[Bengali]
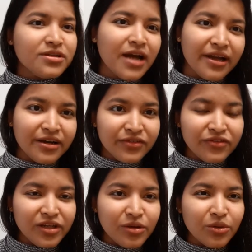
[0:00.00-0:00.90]
টায়ার্ড
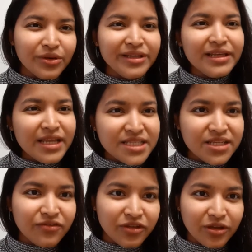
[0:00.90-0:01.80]
ফিল করি
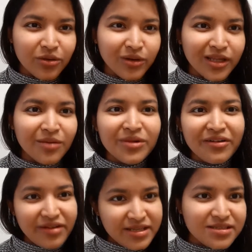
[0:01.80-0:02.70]
লেজি ফিল করি আমরা
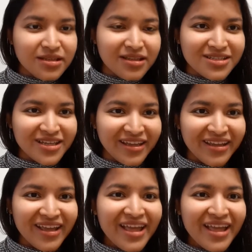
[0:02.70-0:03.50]
রেস্ট নিতে চাই